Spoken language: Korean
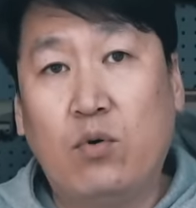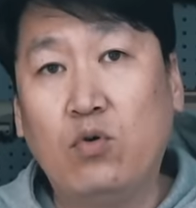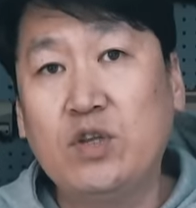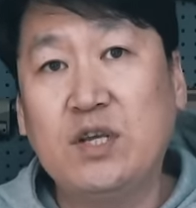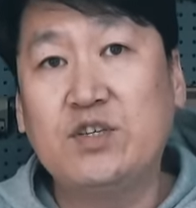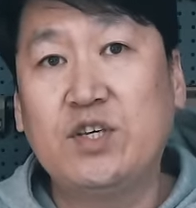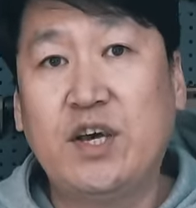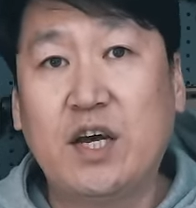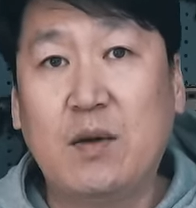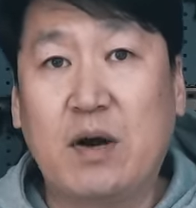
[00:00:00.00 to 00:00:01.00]
본인의
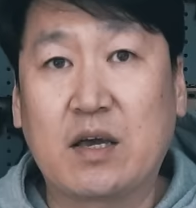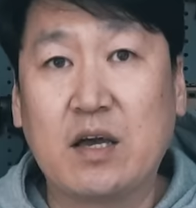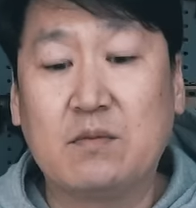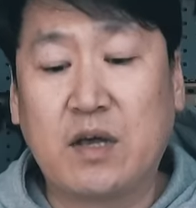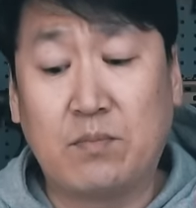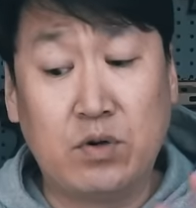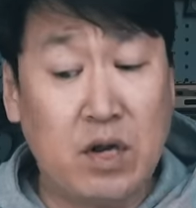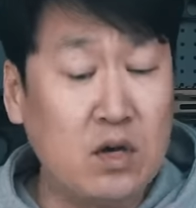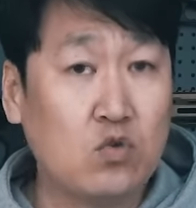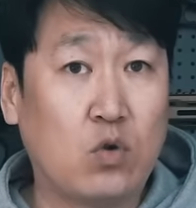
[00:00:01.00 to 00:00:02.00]
취향에 맞게끔 내가
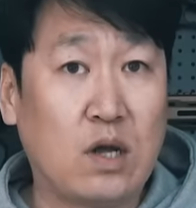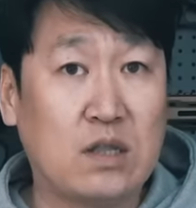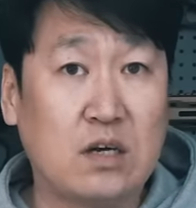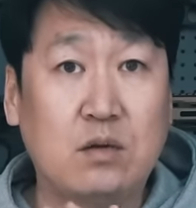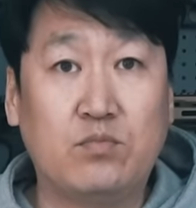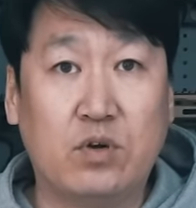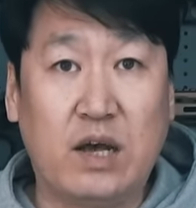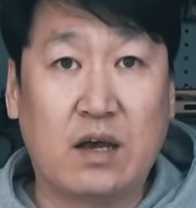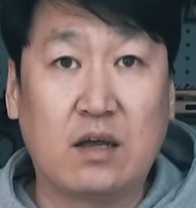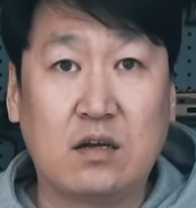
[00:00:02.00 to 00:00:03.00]
블랙을 좋아한다 그럼
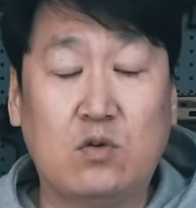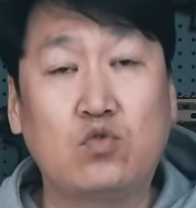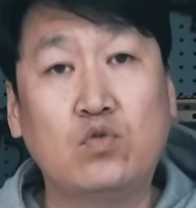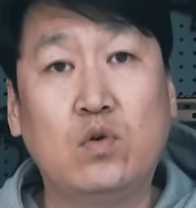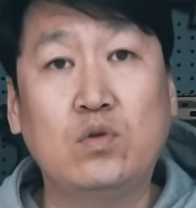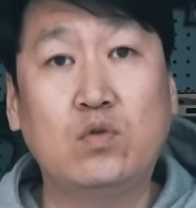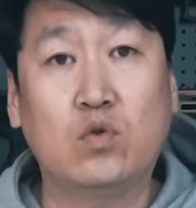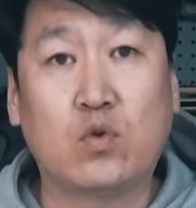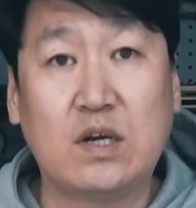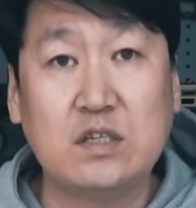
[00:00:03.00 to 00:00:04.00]
블랙 그리고
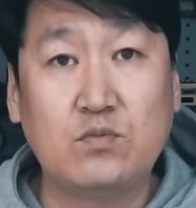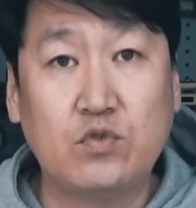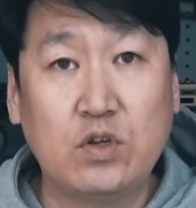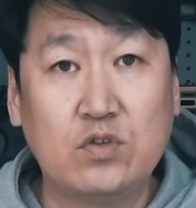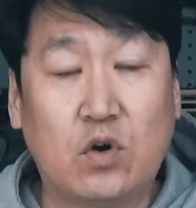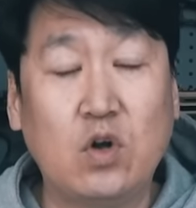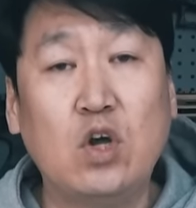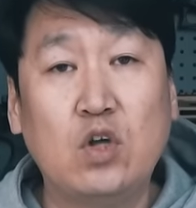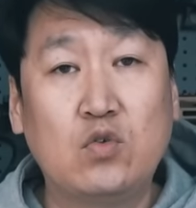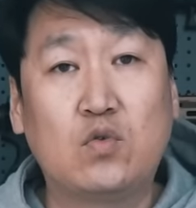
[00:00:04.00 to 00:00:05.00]
투톤도 좋아하시는 분들 있죠
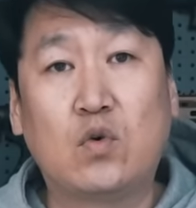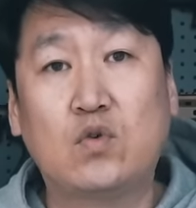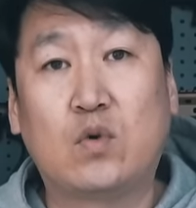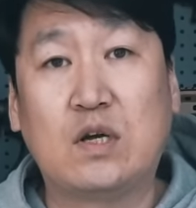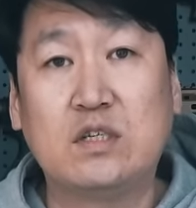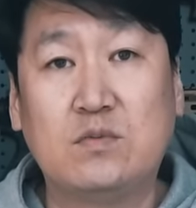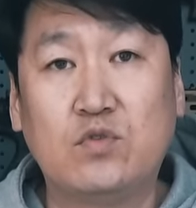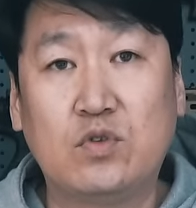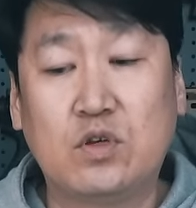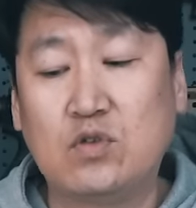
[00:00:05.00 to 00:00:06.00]
투톤을 좋아하시는
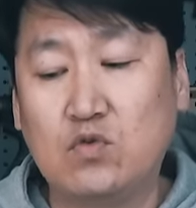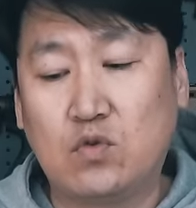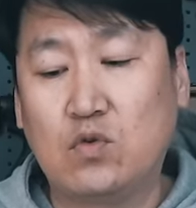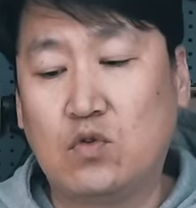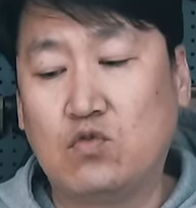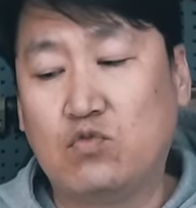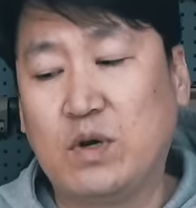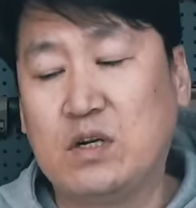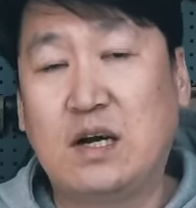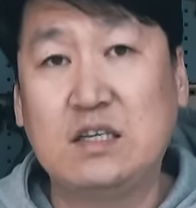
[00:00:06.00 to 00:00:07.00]
분들은 투톤으로
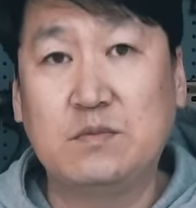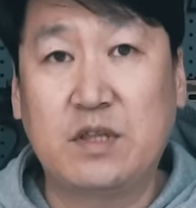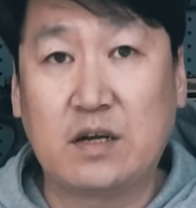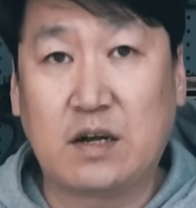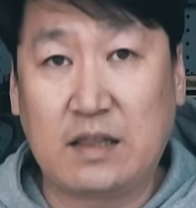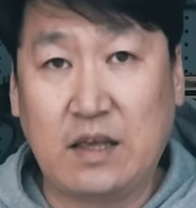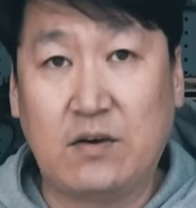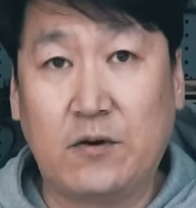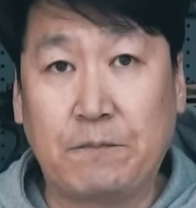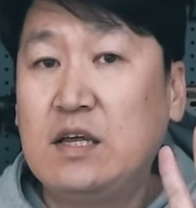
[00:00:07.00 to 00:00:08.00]
구매를 하시면 될 것
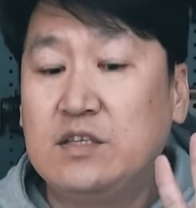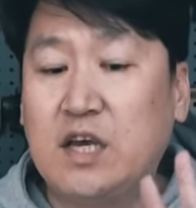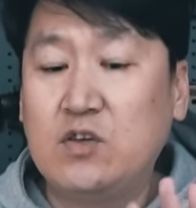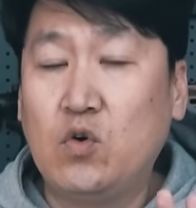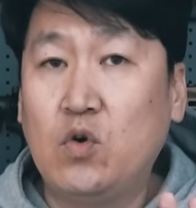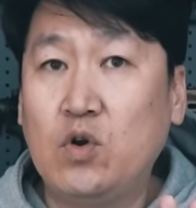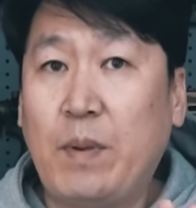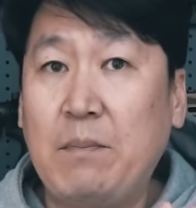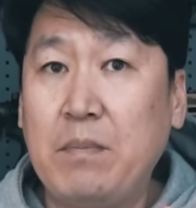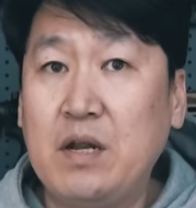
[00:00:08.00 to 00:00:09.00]
같아요 제조로
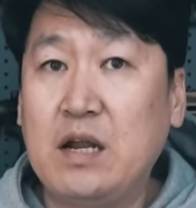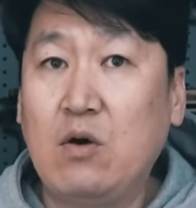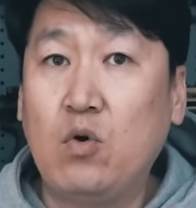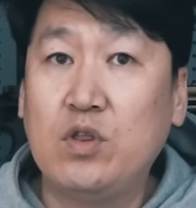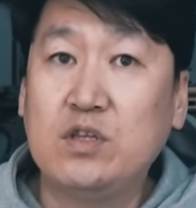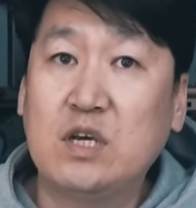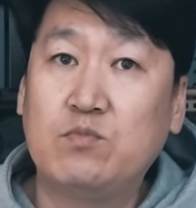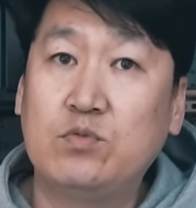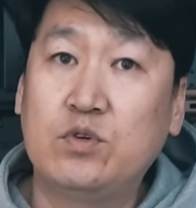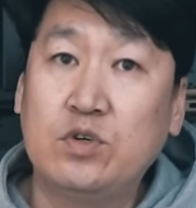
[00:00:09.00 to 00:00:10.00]
판매를 하고 있는
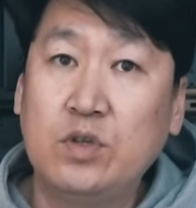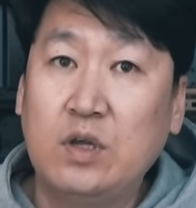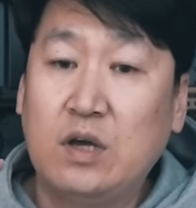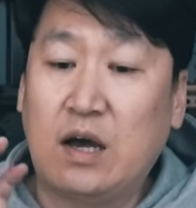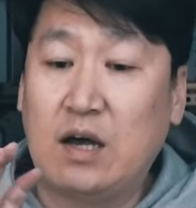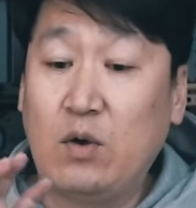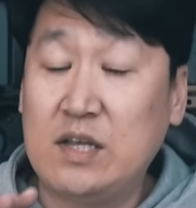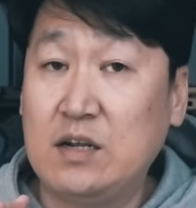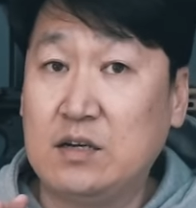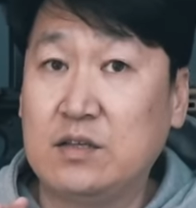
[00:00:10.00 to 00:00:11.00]
제품은 아
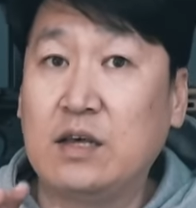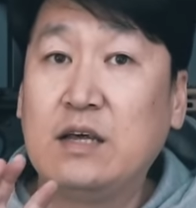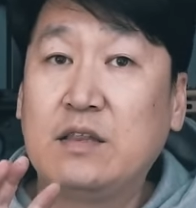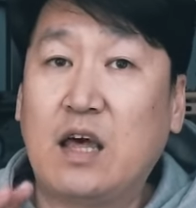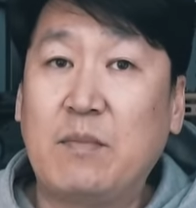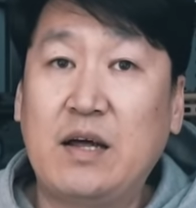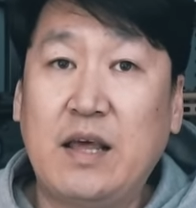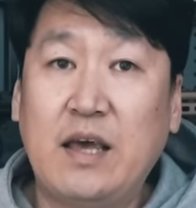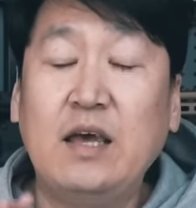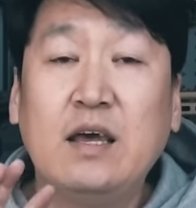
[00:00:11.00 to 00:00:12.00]
회사는
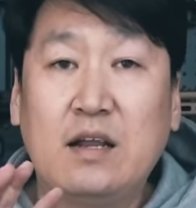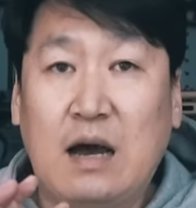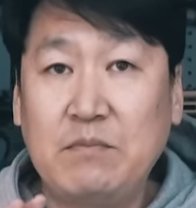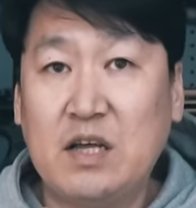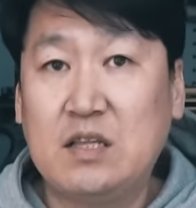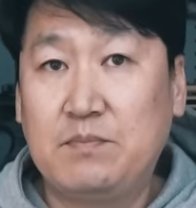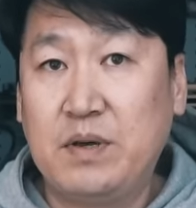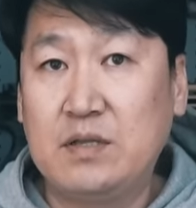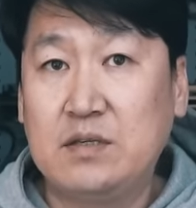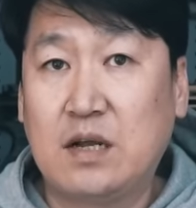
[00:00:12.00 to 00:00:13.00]
대만의 람다
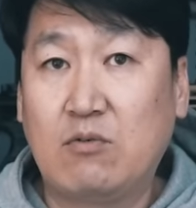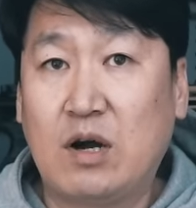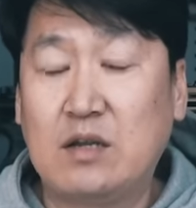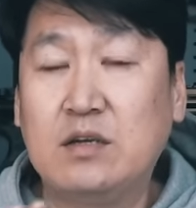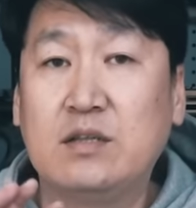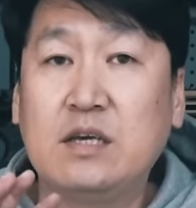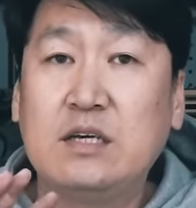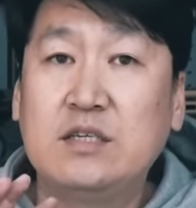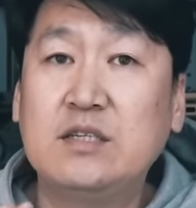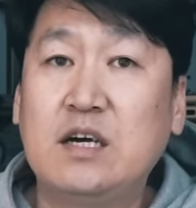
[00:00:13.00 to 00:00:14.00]
디펜스라고 하는
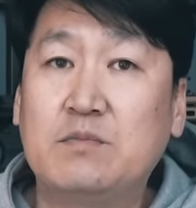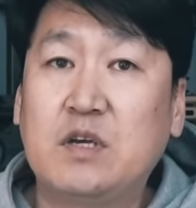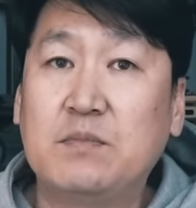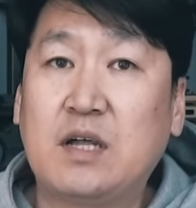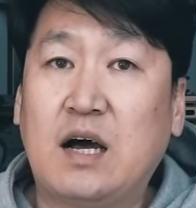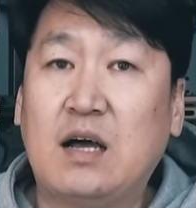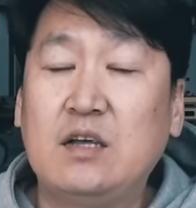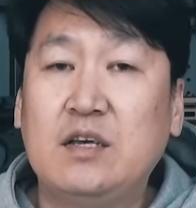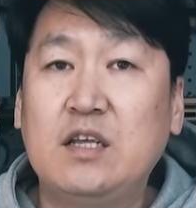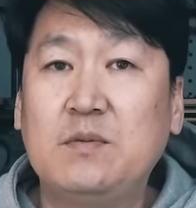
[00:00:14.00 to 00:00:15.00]
신생업체입니다
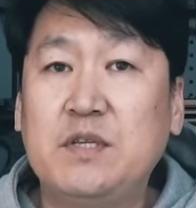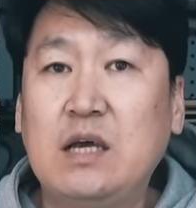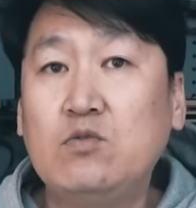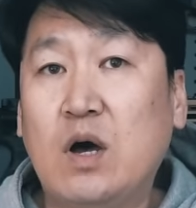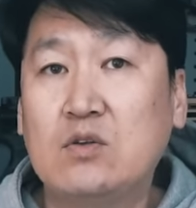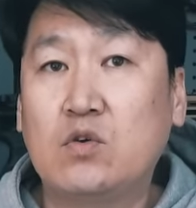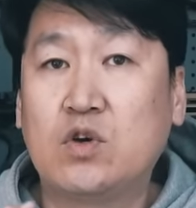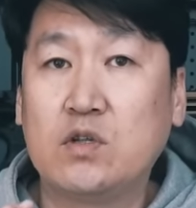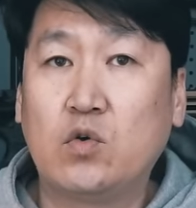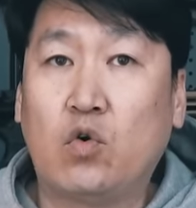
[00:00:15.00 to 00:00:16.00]
이름이 생소하죠
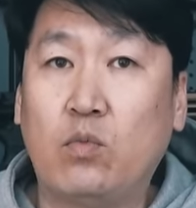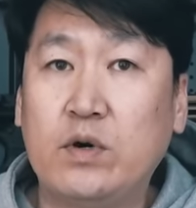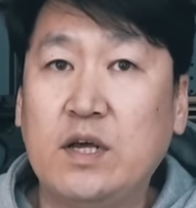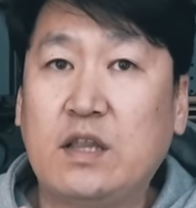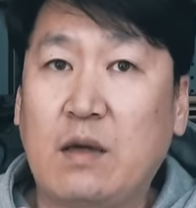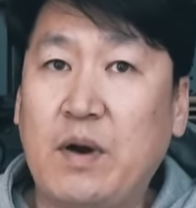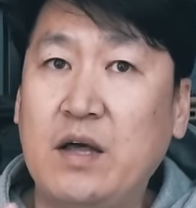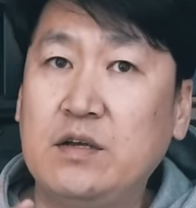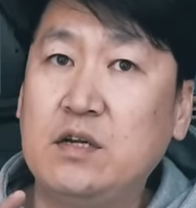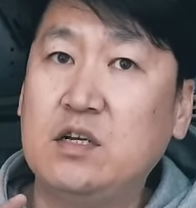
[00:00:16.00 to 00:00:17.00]
저도 요번에
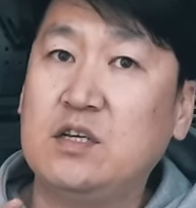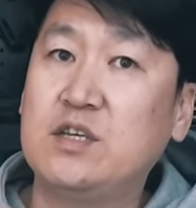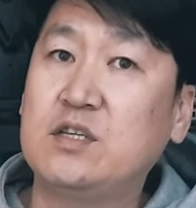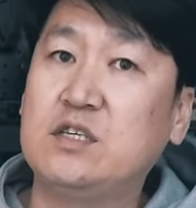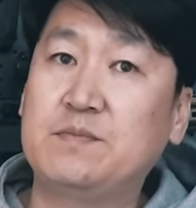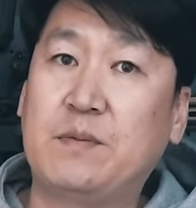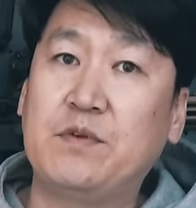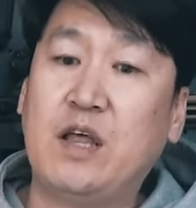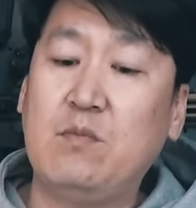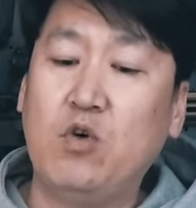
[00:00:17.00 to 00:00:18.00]
대만을
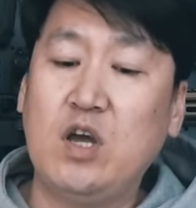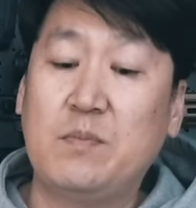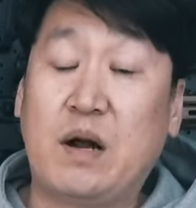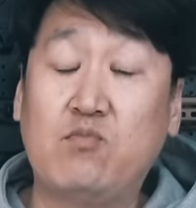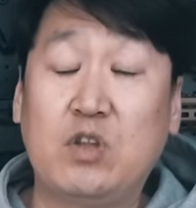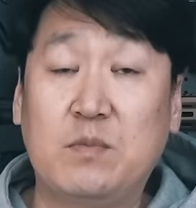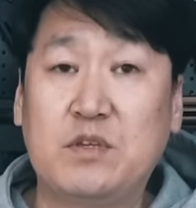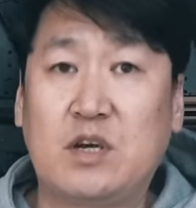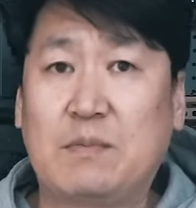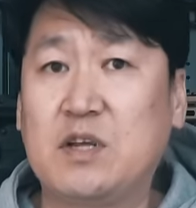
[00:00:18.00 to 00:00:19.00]
2023년 MOA를
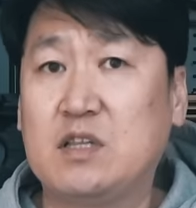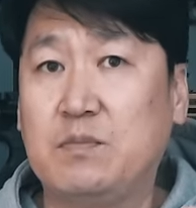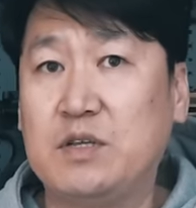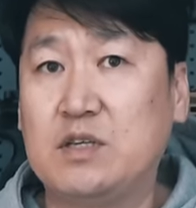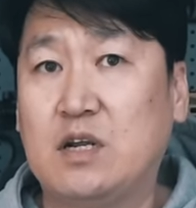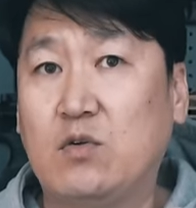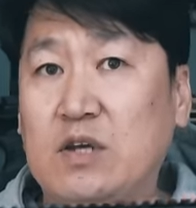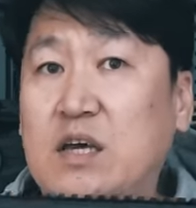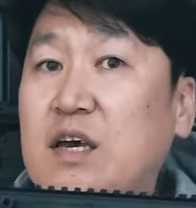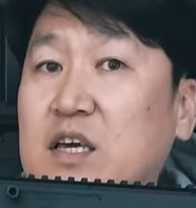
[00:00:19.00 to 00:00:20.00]
방문하면서 람다 디펜스라는
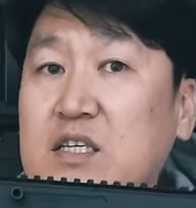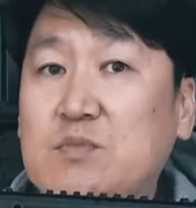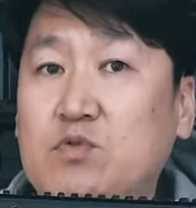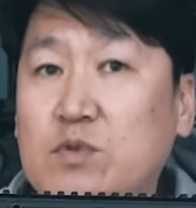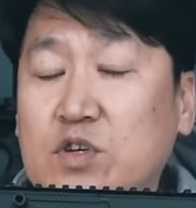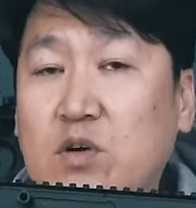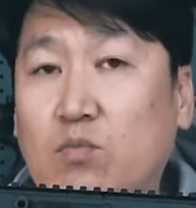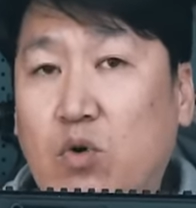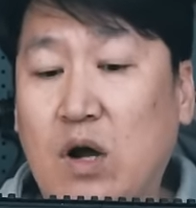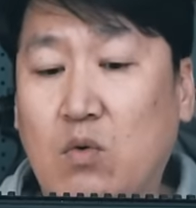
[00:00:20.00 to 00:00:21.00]
회사의 이 제품을 처음
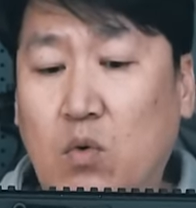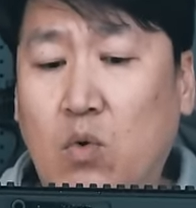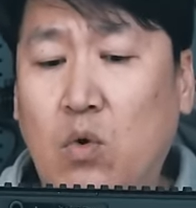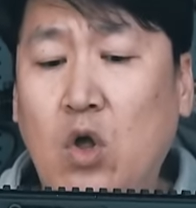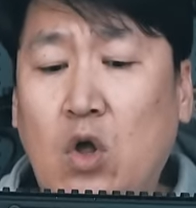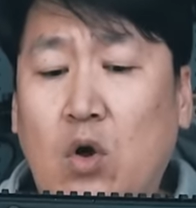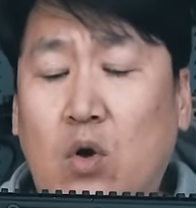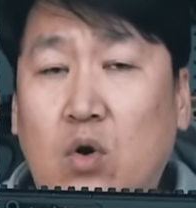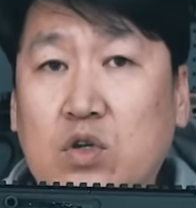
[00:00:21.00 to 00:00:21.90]
보았고 어,